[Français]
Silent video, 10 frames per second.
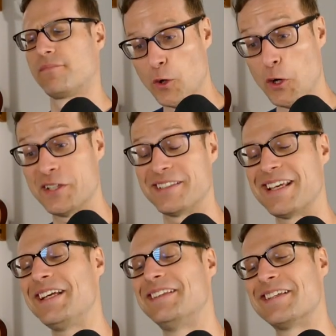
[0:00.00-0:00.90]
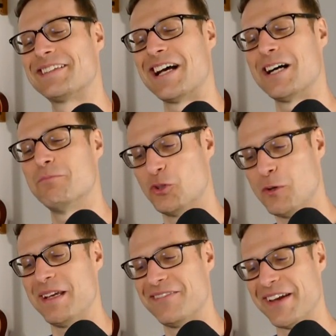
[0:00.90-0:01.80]
Le 5 décembre
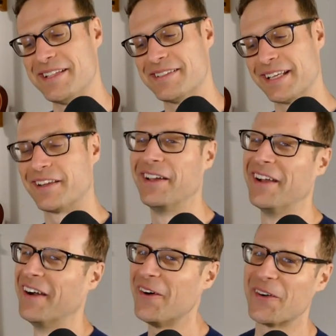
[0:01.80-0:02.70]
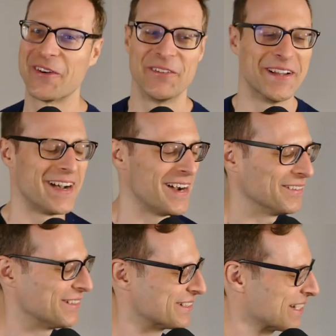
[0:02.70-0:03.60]
2027. Oh, qu'on a
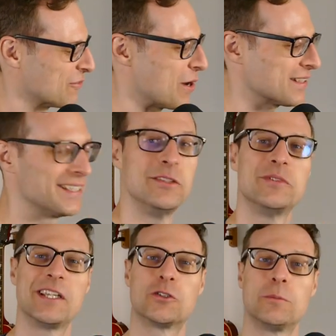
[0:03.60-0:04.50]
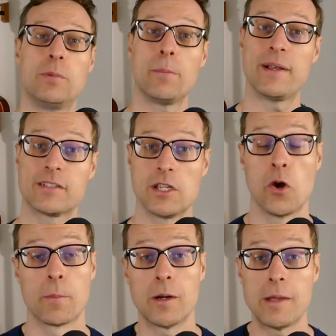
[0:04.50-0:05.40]
hâte de savoir s'il nous écoute pas parce qu'il y a un
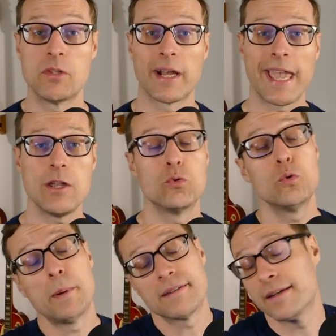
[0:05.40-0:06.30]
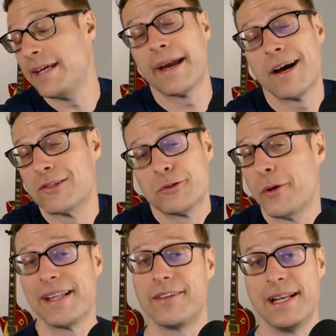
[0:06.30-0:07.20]
problème d'oreille ou parce qu'il est rendu
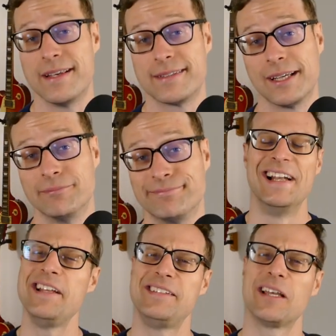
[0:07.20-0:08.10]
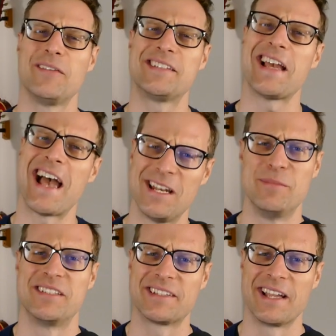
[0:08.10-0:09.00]
un adolescent les services
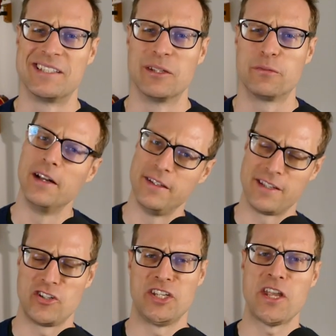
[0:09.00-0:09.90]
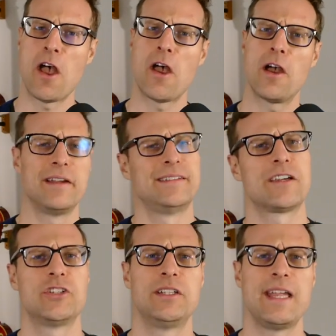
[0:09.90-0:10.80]
administratifs, les ingénieurs, les
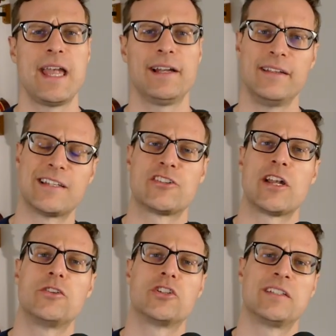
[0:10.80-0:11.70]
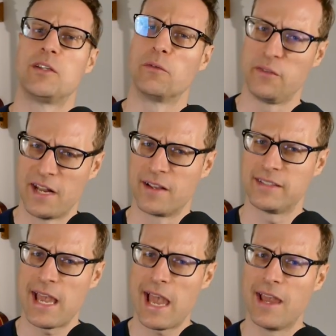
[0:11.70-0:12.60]
architectes, les agents de gestion
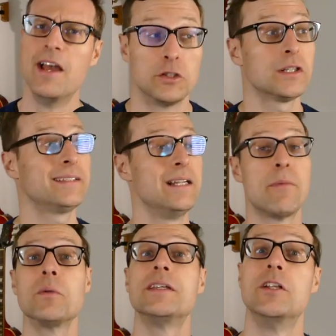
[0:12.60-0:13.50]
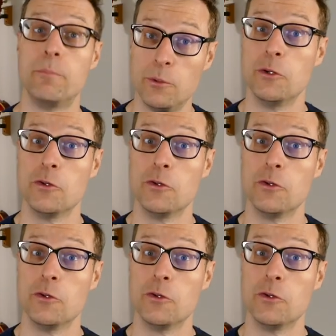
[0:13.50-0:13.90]
financière. Ça, c'est le monde qui, depuis